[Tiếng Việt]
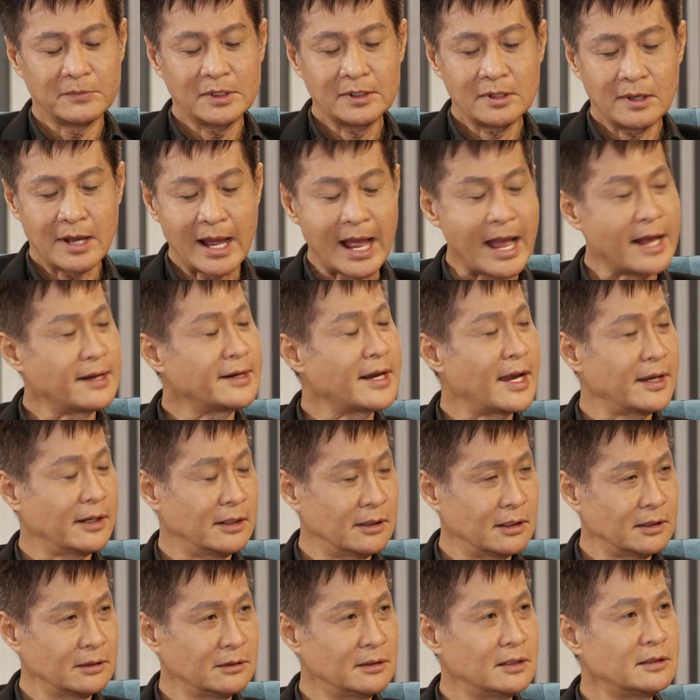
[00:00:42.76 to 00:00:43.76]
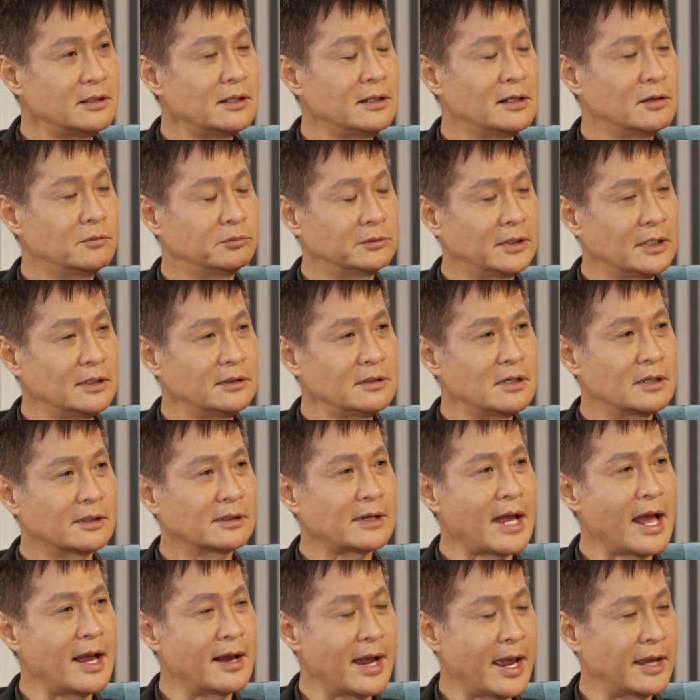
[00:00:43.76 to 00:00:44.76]
bây giờ hàng ngày ấy, những người đồng tính được
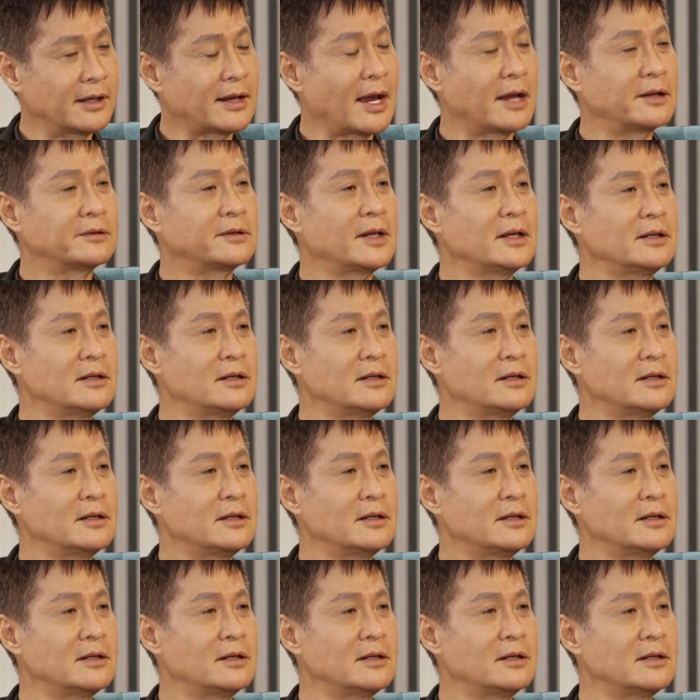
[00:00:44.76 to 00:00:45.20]
càng ngày càng